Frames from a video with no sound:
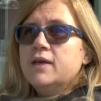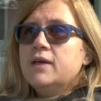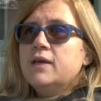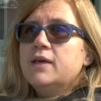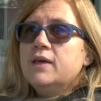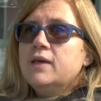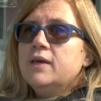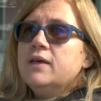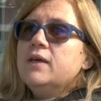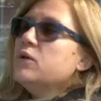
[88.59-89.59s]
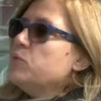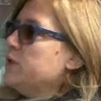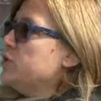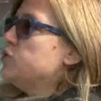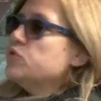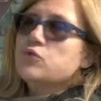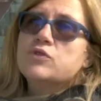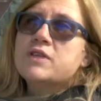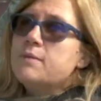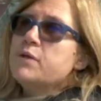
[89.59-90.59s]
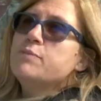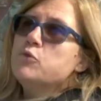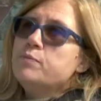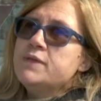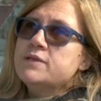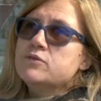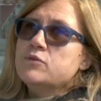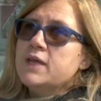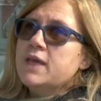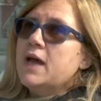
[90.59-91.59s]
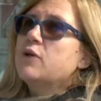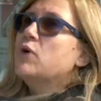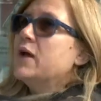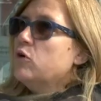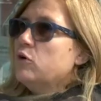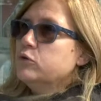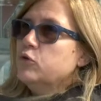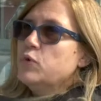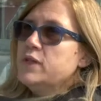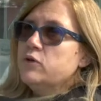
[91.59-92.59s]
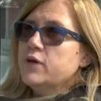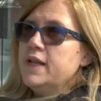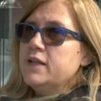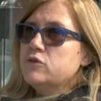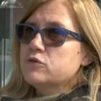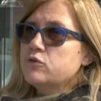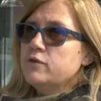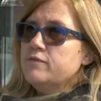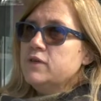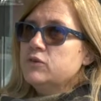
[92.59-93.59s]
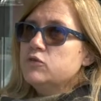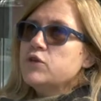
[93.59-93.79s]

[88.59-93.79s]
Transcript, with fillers: e, e, quindi ci sono sempre più persone che hanno accolto quello che è il nostro invito,